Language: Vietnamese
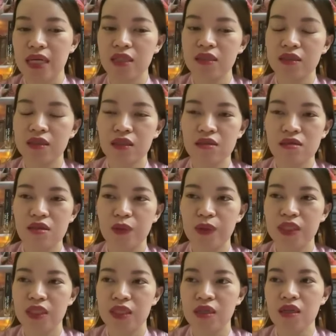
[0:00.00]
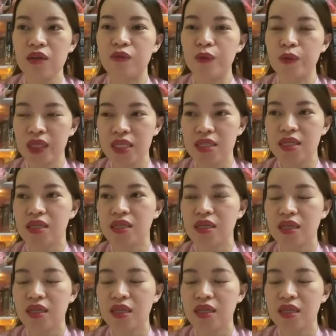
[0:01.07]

lương nhân sự nguyên thì rất là vui các anh chị